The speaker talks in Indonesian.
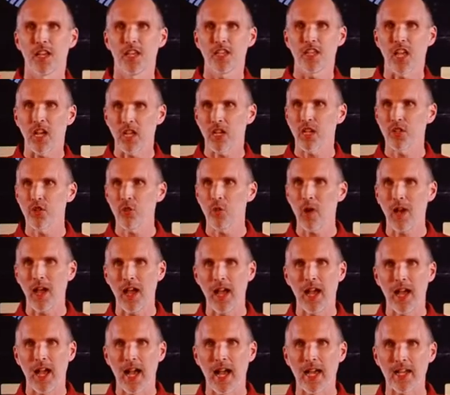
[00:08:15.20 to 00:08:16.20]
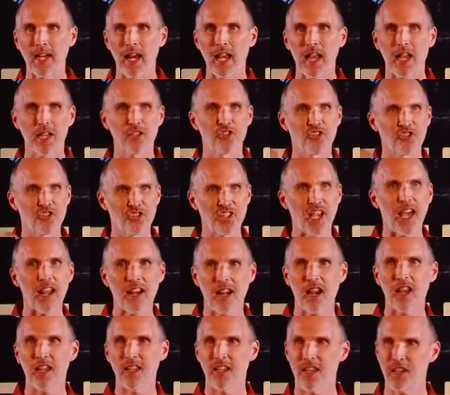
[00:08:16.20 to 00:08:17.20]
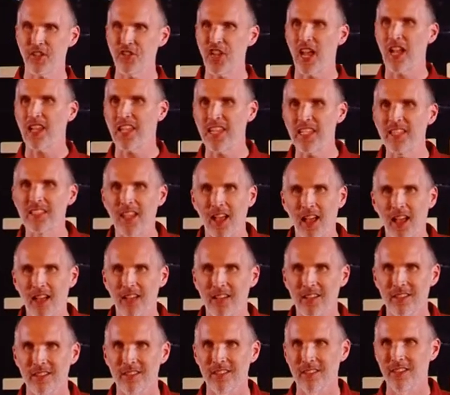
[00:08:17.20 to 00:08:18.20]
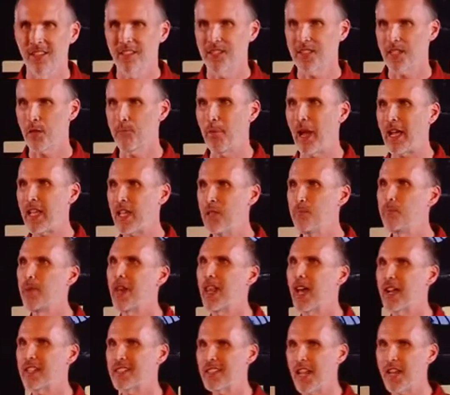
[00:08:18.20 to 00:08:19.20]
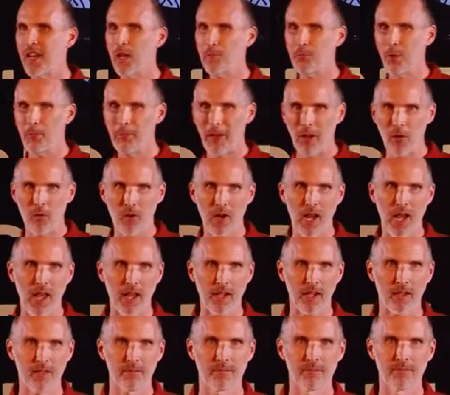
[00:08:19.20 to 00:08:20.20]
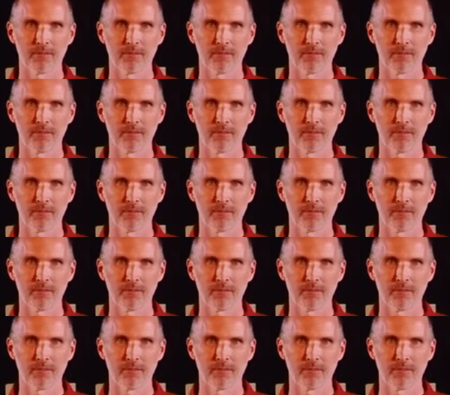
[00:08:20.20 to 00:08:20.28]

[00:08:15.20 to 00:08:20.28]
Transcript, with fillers: Yang kedua adalah cara kerja kita sebagai pelaksana pembangunan.